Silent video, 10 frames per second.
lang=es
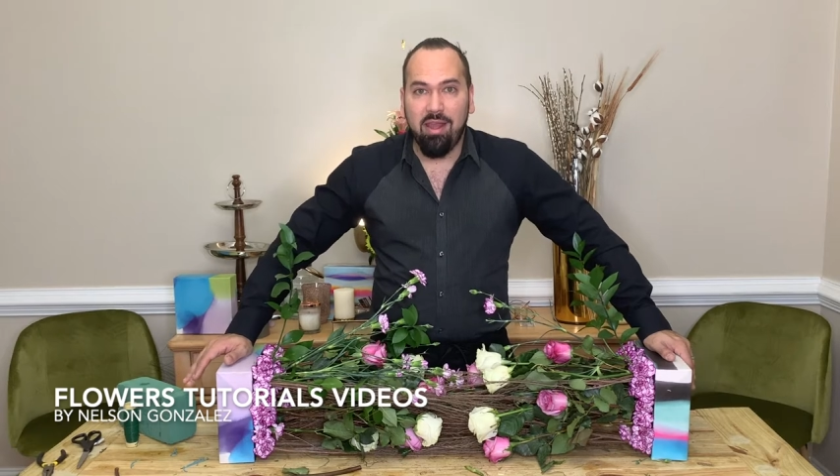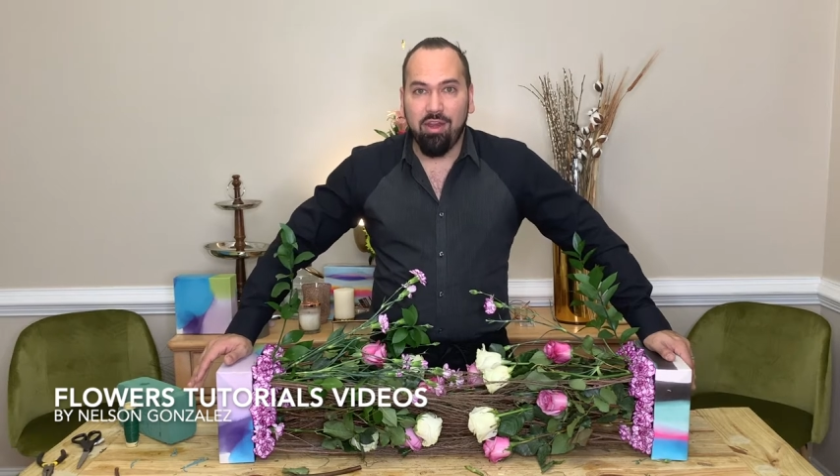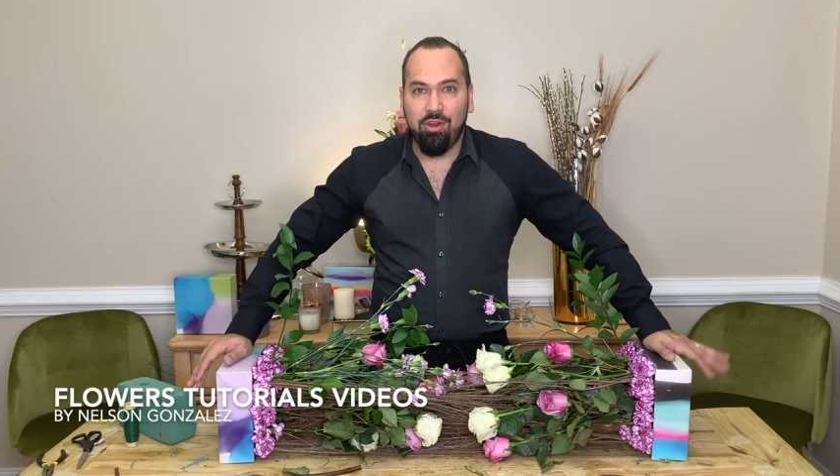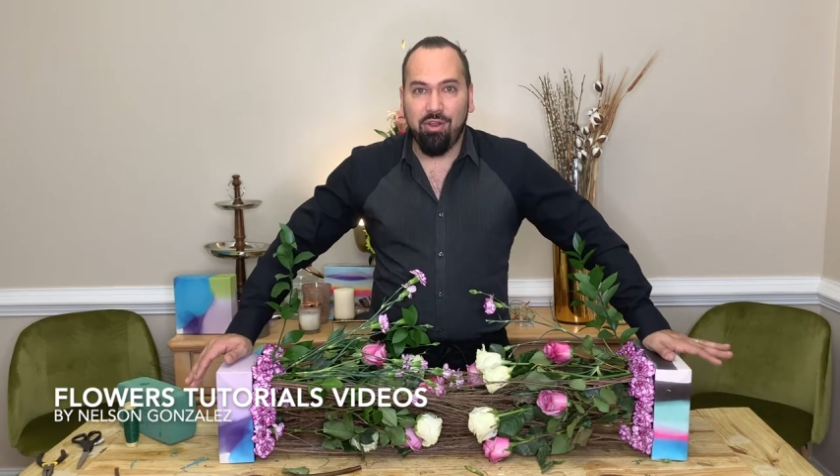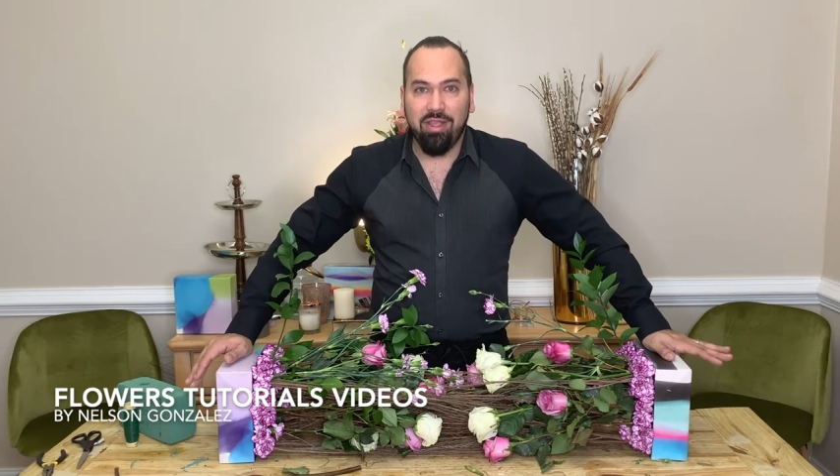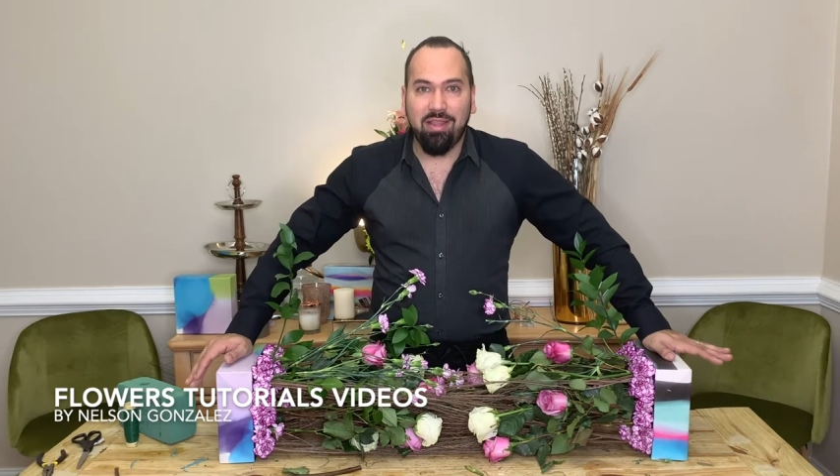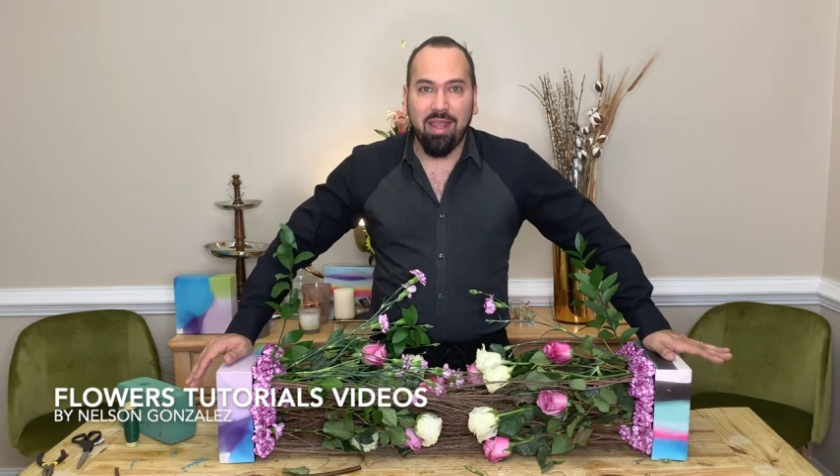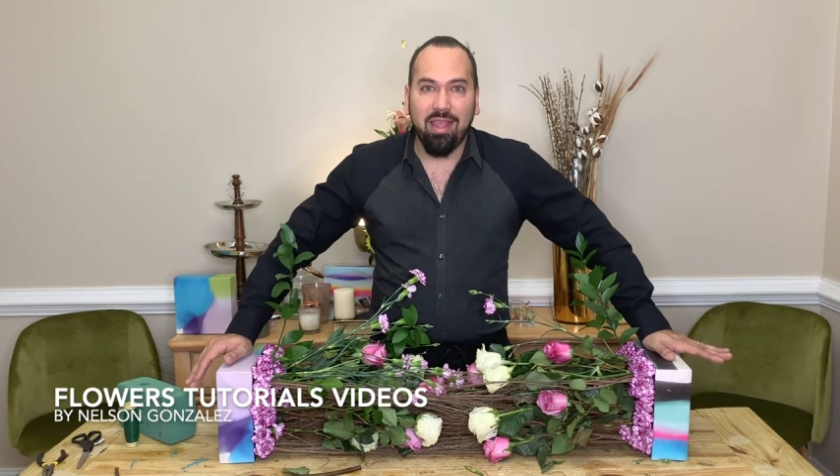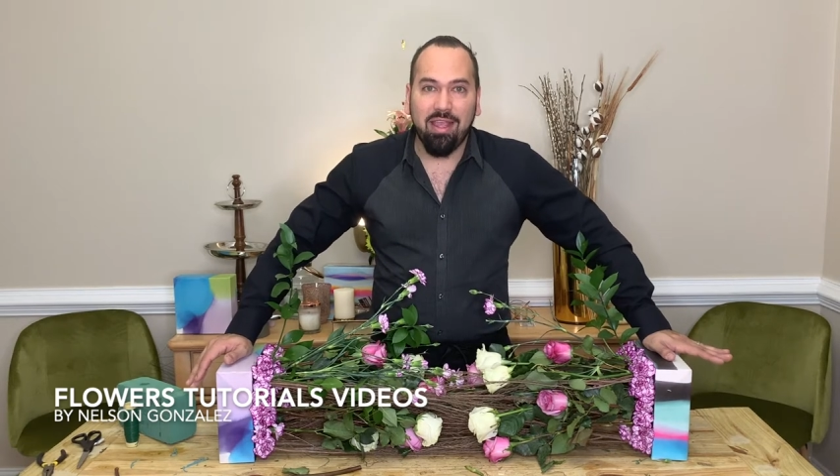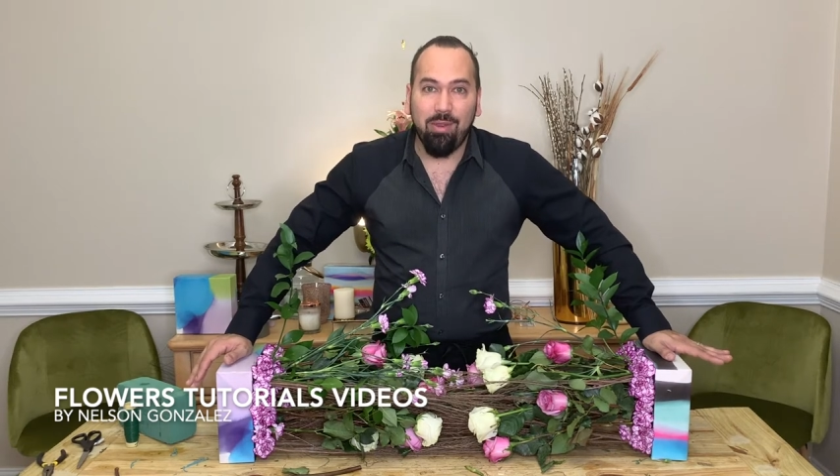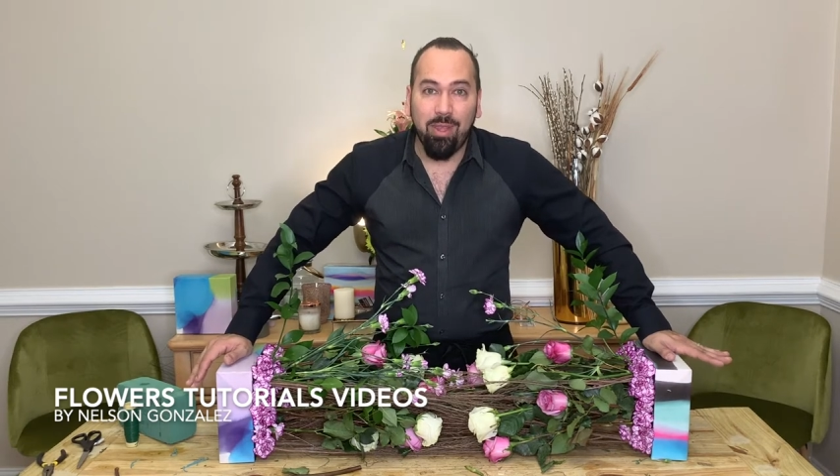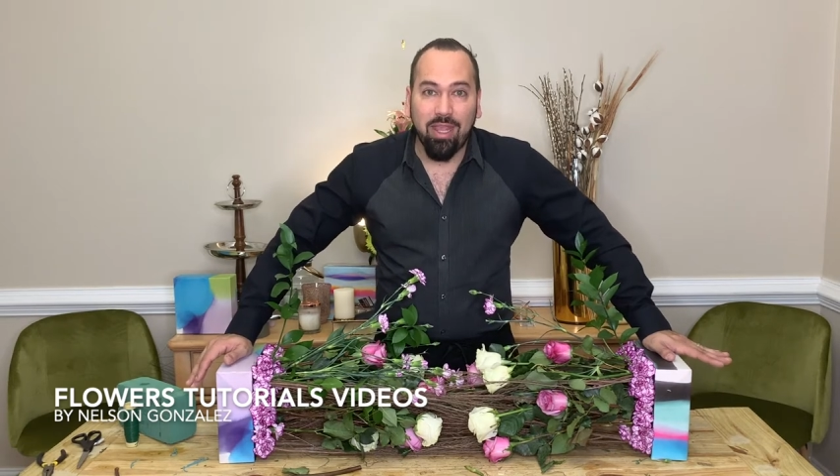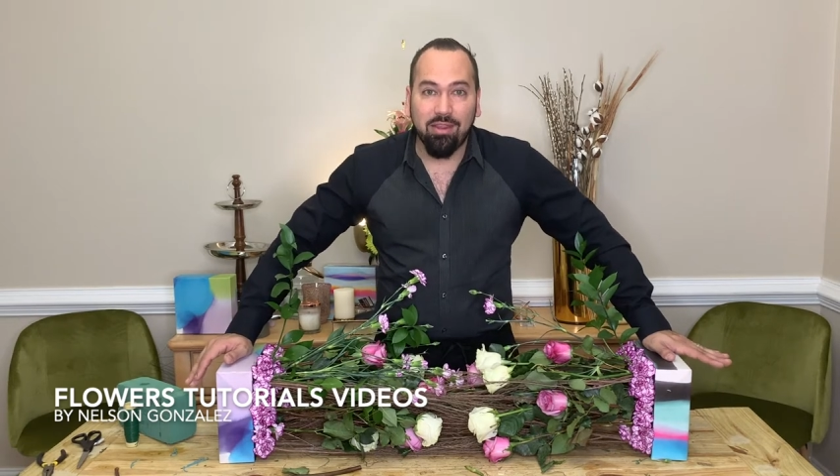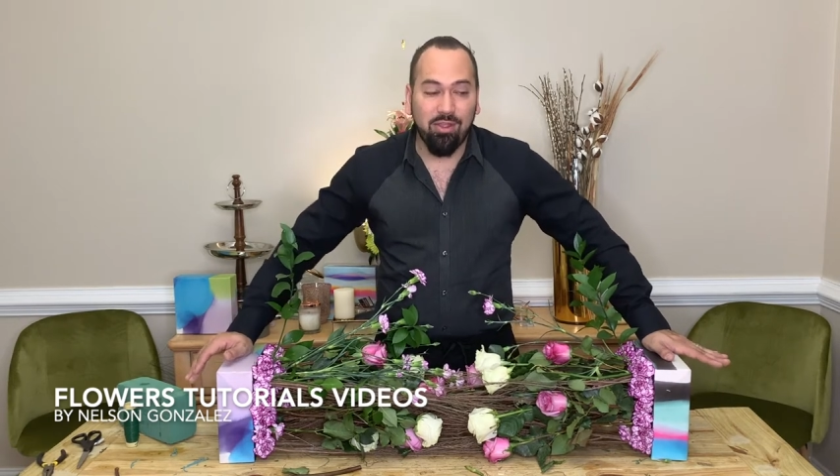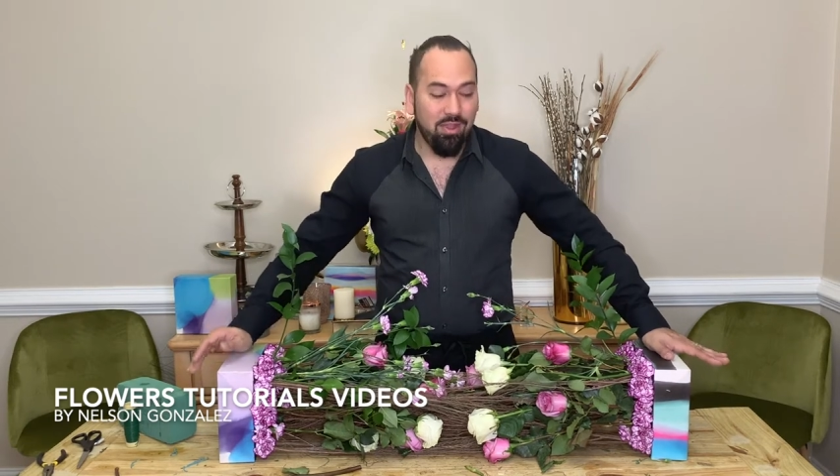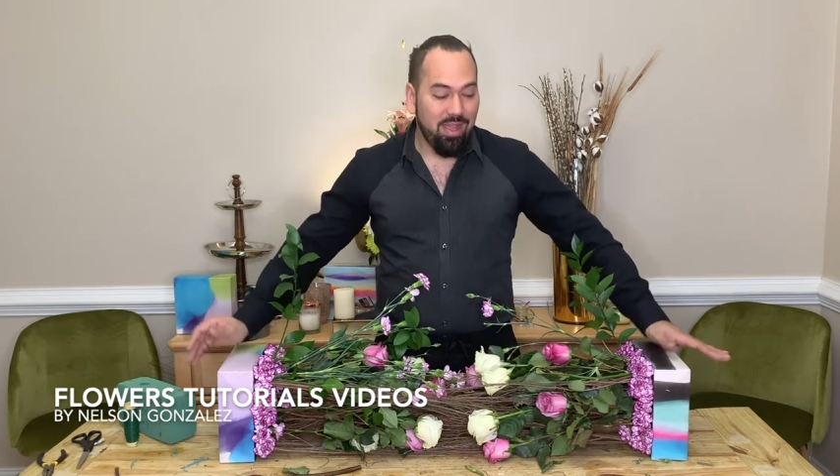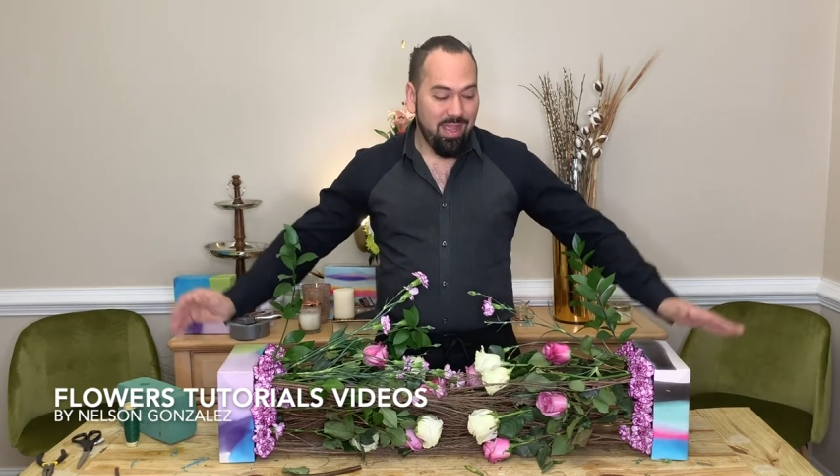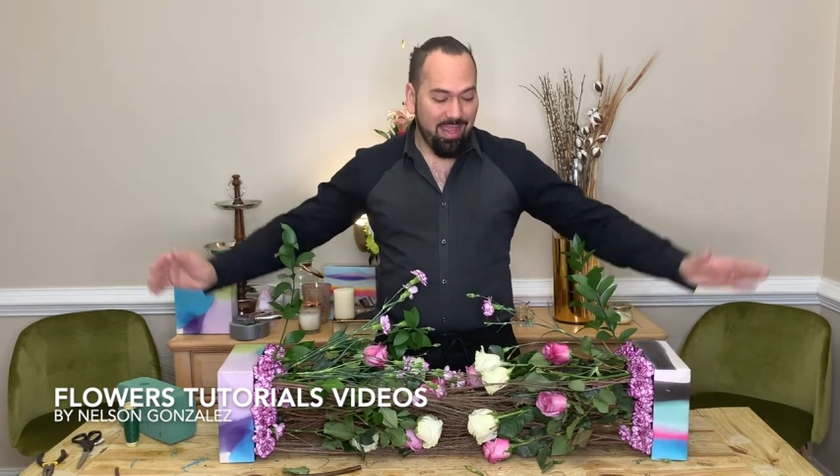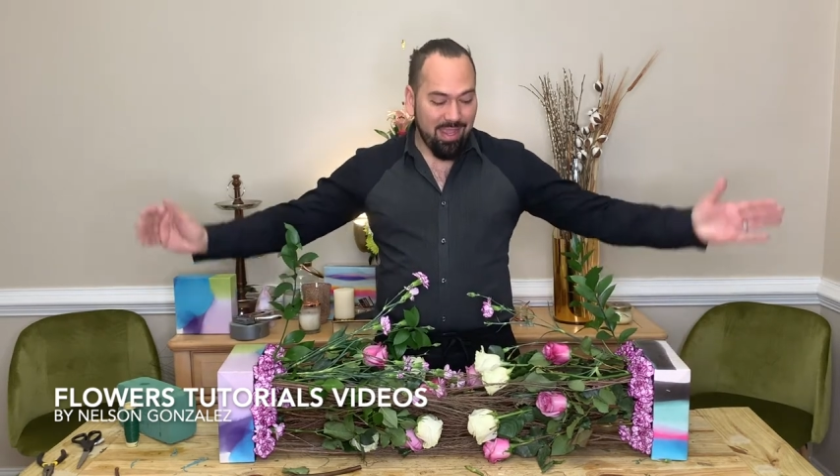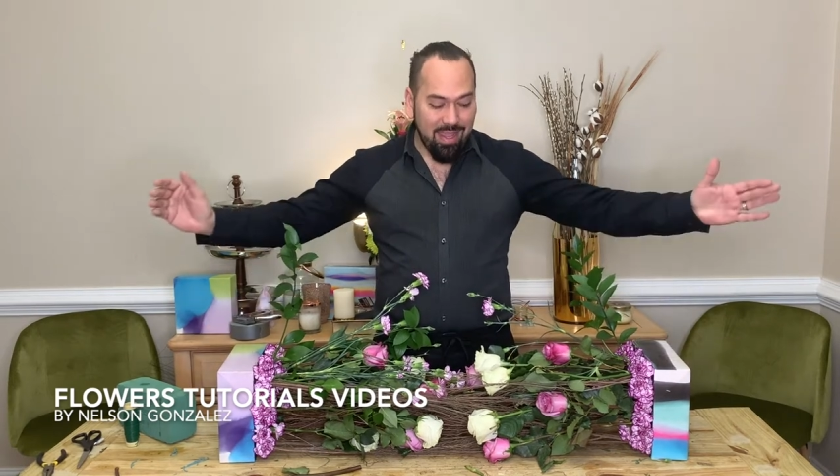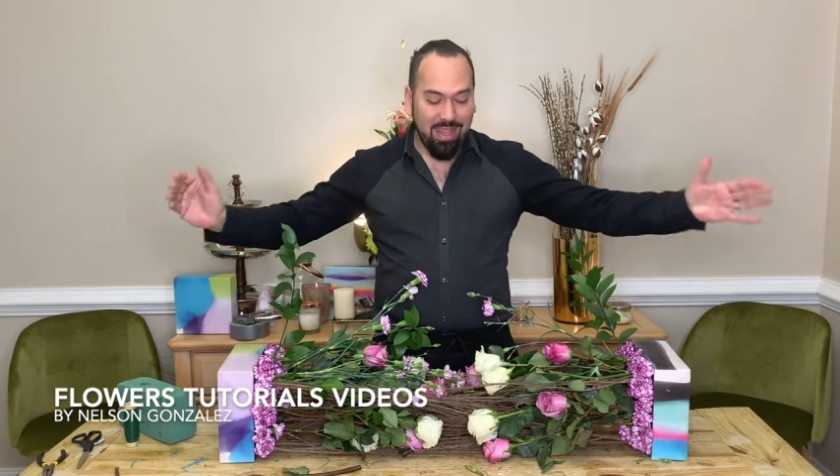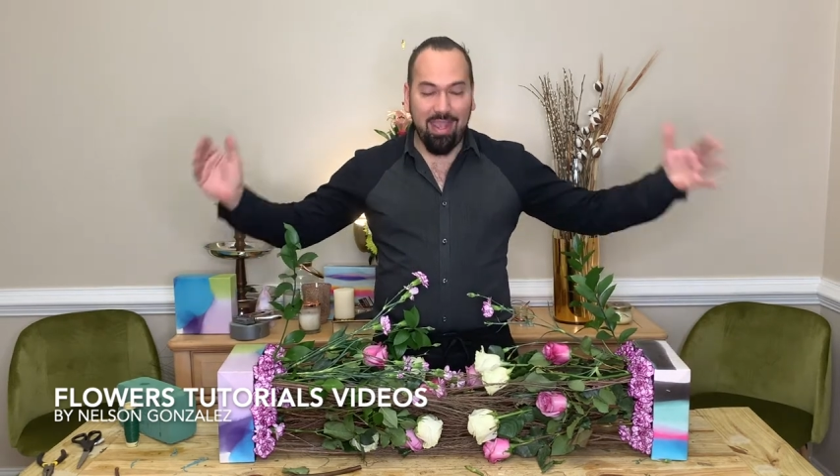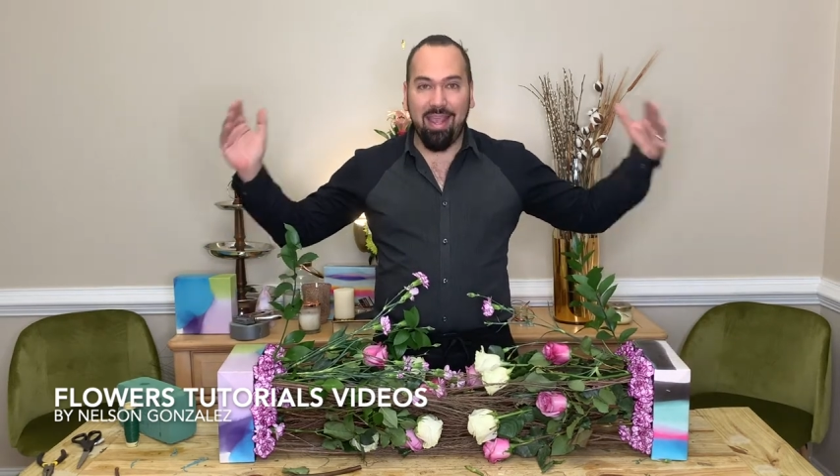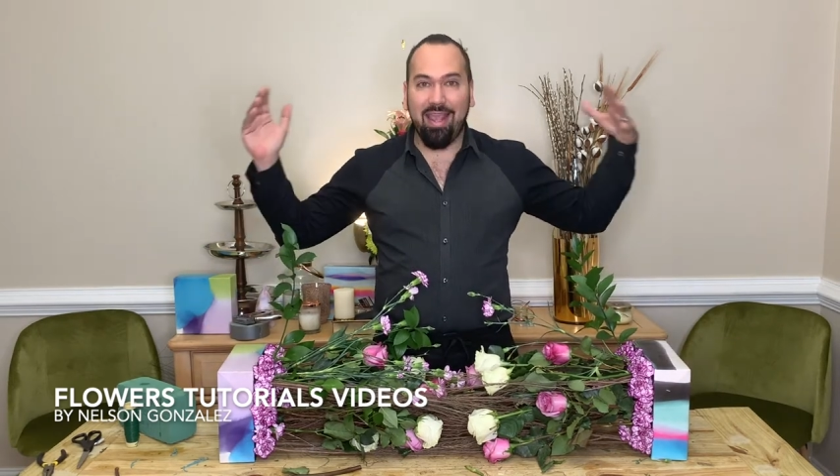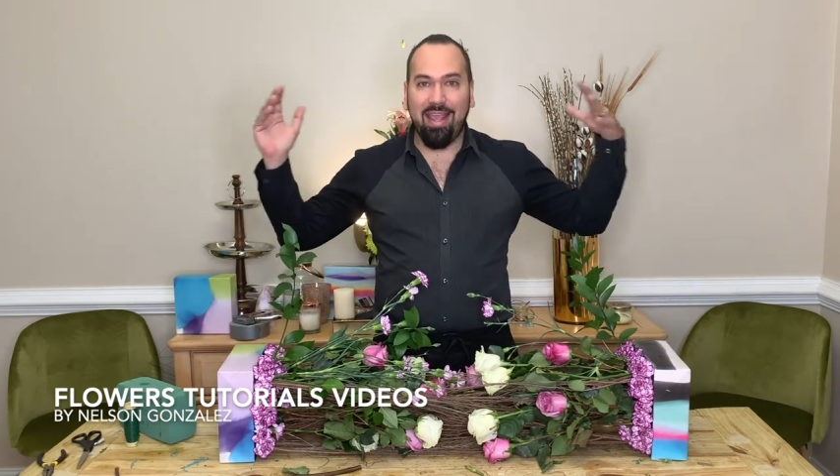nos están escribiendo y